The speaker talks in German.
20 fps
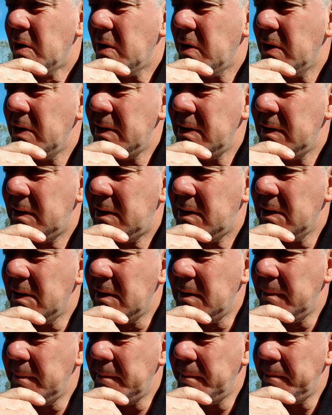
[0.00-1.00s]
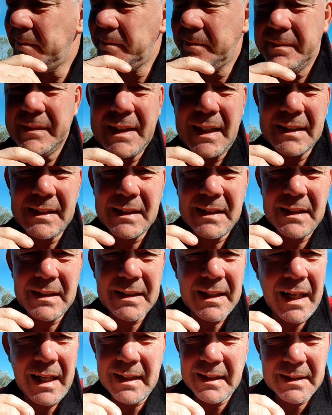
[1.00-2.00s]
Und ähm, das
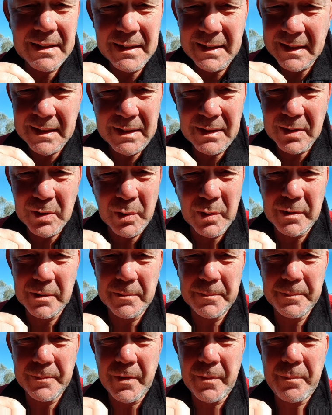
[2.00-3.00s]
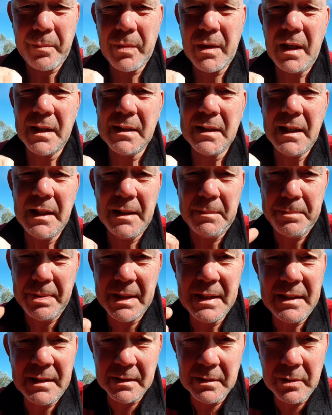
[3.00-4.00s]
ist alles nicht gesund. Ne? Und ich
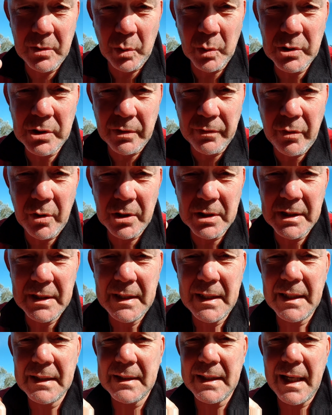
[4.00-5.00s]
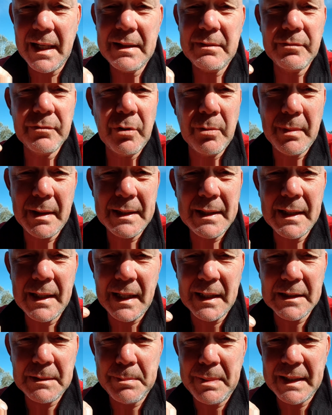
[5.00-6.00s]
bin groß geworden in der Zeit, wo man
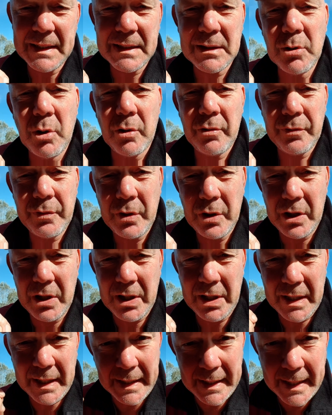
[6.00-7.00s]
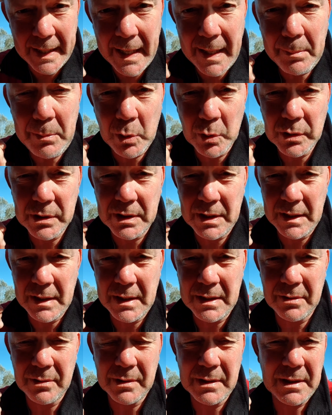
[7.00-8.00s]
Asbest noch für äh, harmlos
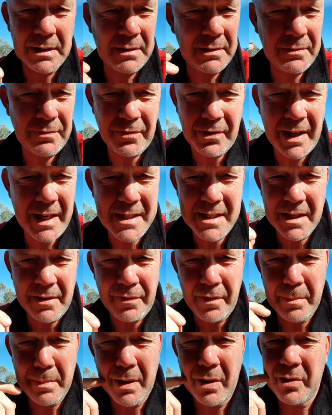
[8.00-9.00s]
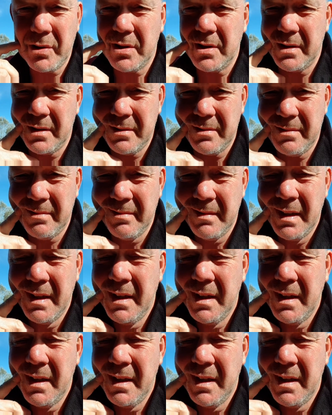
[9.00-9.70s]
hielt und das fleißig verbaute. Ne?